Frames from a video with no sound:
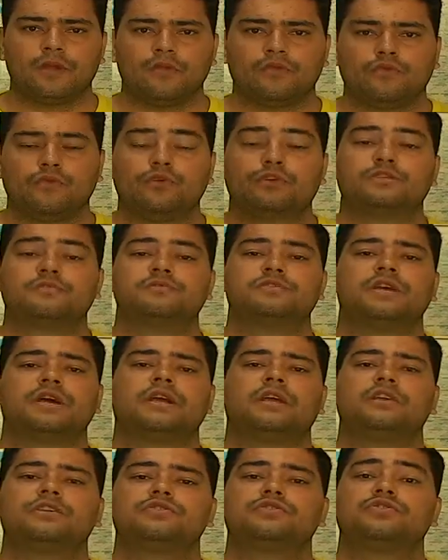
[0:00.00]
No último dia
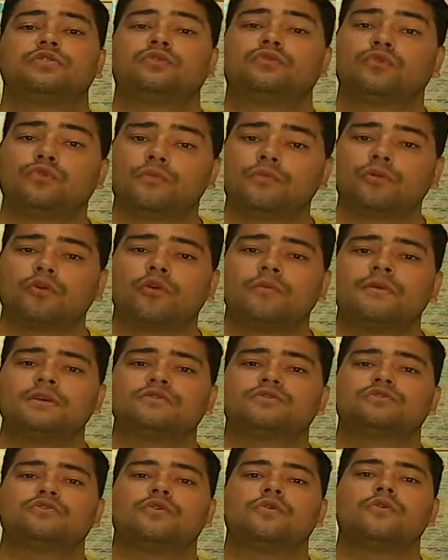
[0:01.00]
15 de outubro
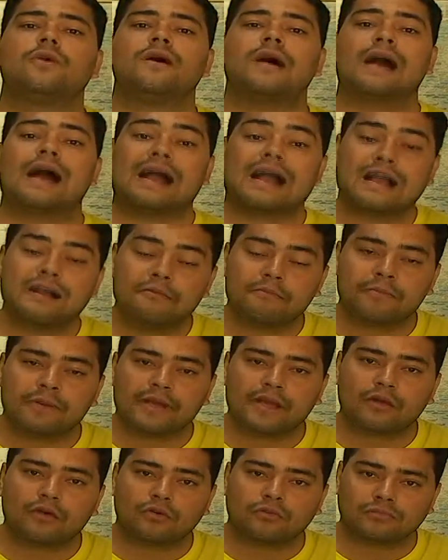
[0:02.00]
começou a
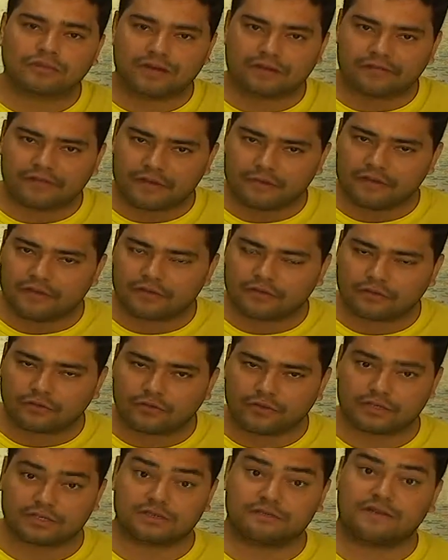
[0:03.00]
campanha contra a febre
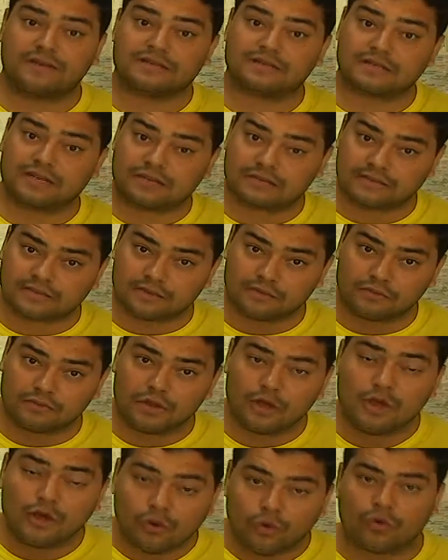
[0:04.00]
aftosa, de vacinação
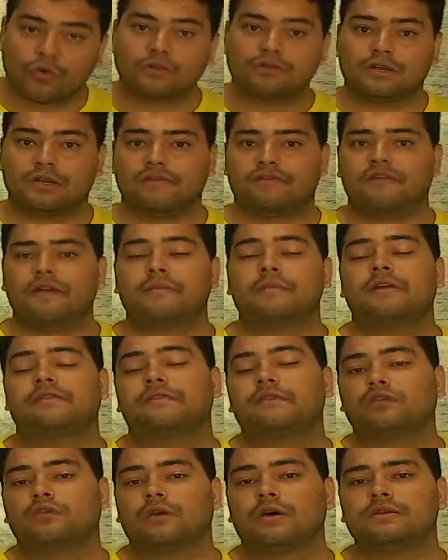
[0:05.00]
contra a febre
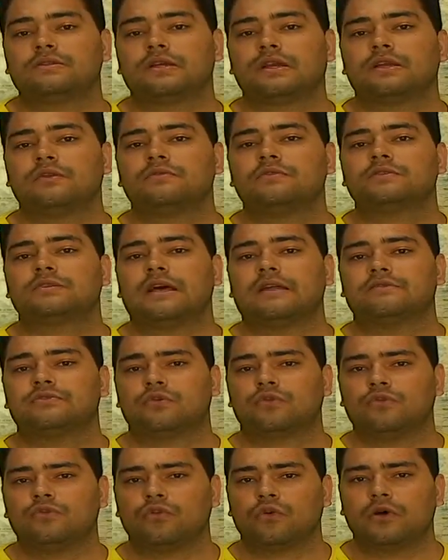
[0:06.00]
aftosa aqui no estado de
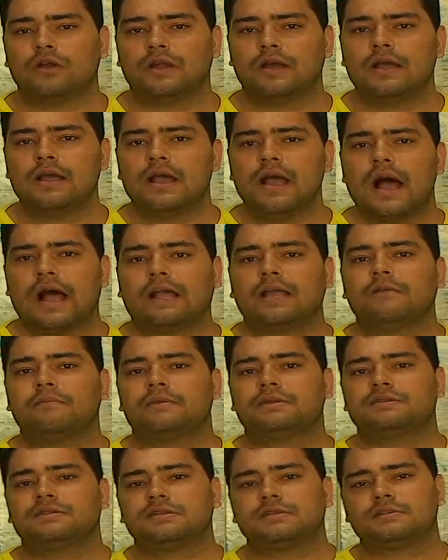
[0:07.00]
Rondônia. Aqui em
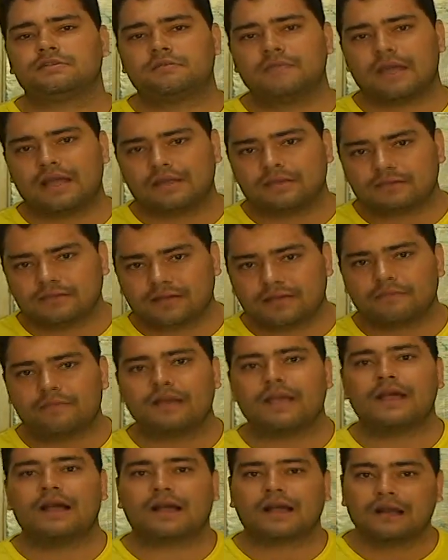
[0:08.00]
Presidente Médici
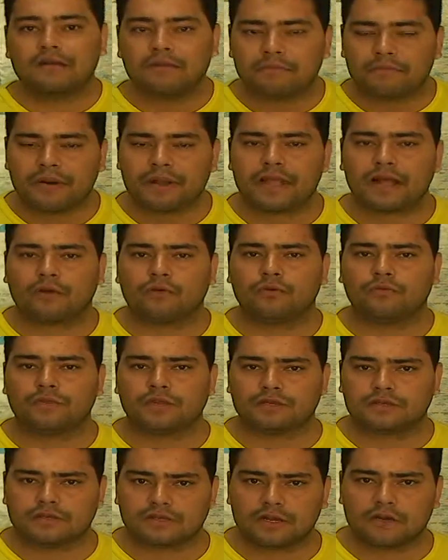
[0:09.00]
também a campanha
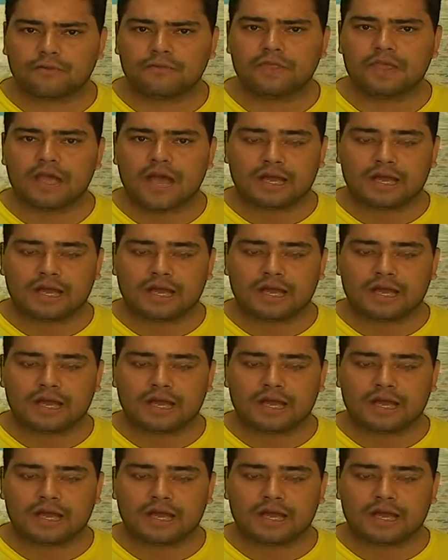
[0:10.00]
aconteceu.